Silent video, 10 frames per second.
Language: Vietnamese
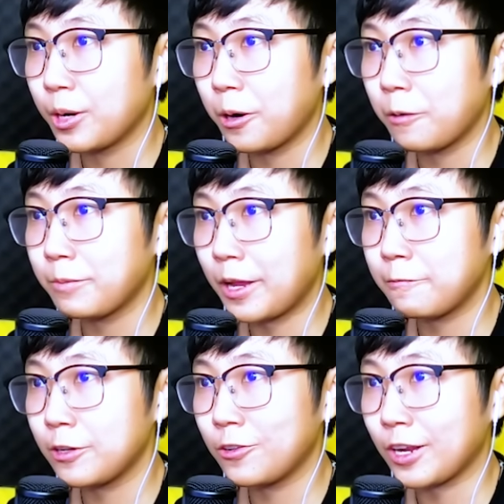Hôm nay
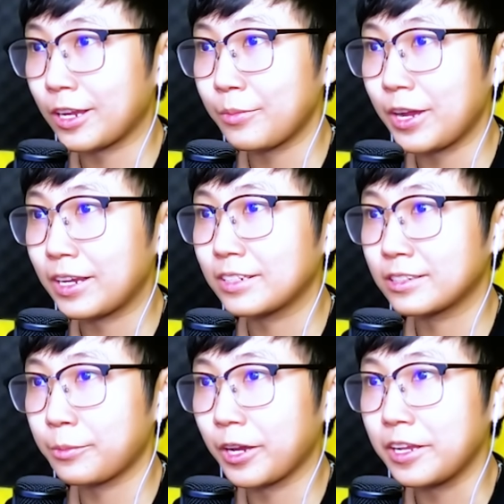video này các bạn
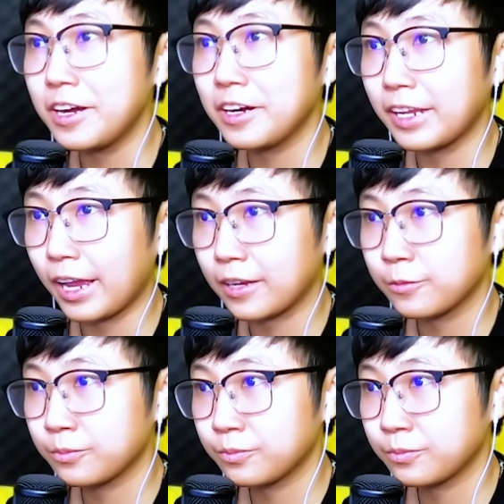xem kỹ hơn nha